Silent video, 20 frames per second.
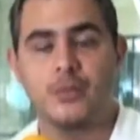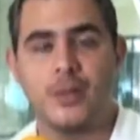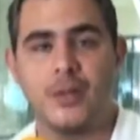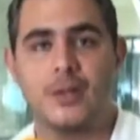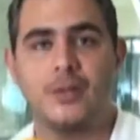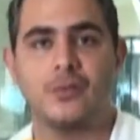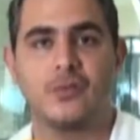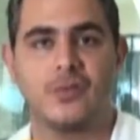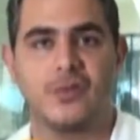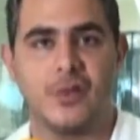
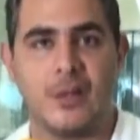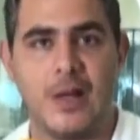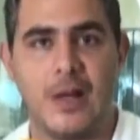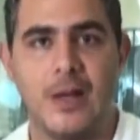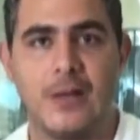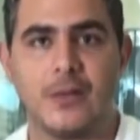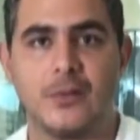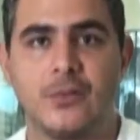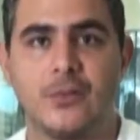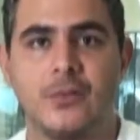bem
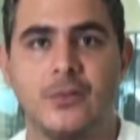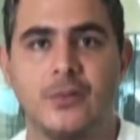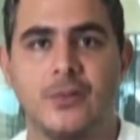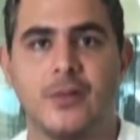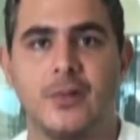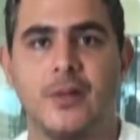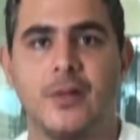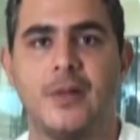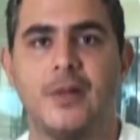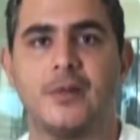usado,
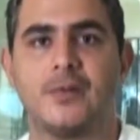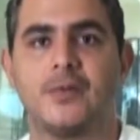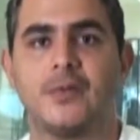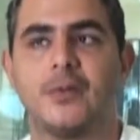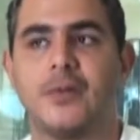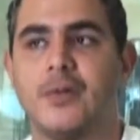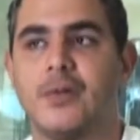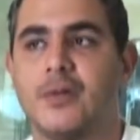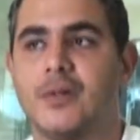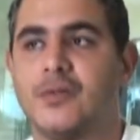certo?
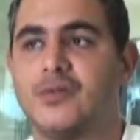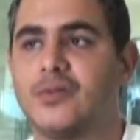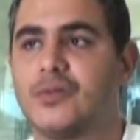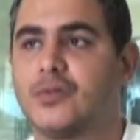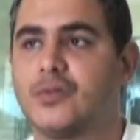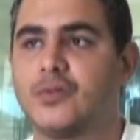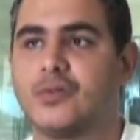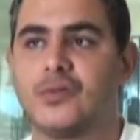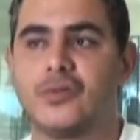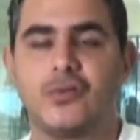
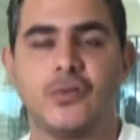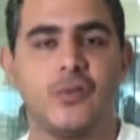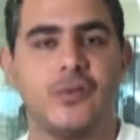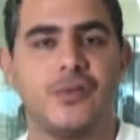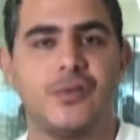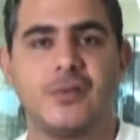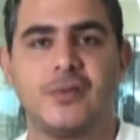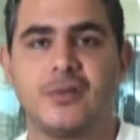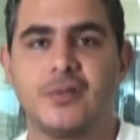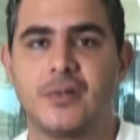
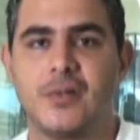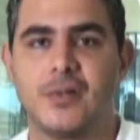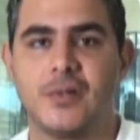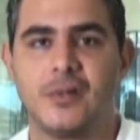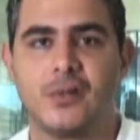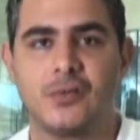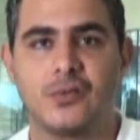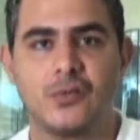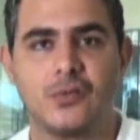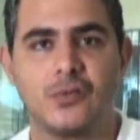Instituições
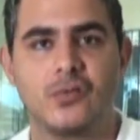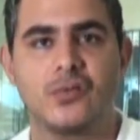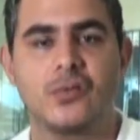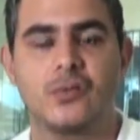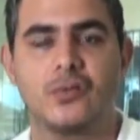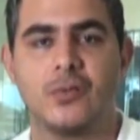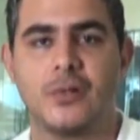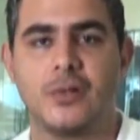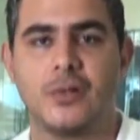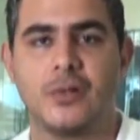inteiras usam o